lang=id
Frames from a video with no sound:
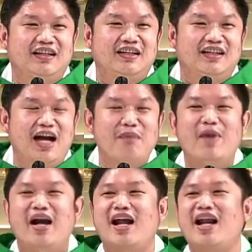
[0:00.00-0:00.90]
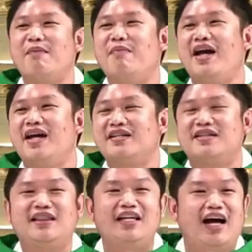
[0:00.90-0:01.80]
Gambaran hamba yang
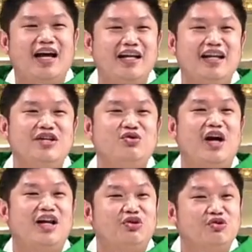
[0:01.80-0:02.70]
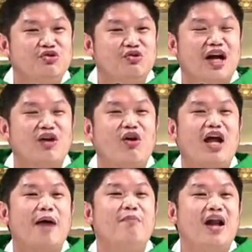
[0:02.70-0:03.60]
setia ini juga ditunjukkan oleh
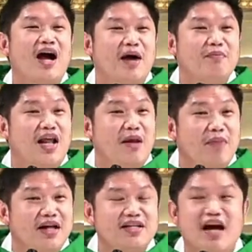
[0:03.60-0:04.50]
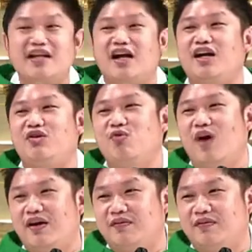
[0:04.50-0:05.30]
Abraham dalam bacaan yang kedua.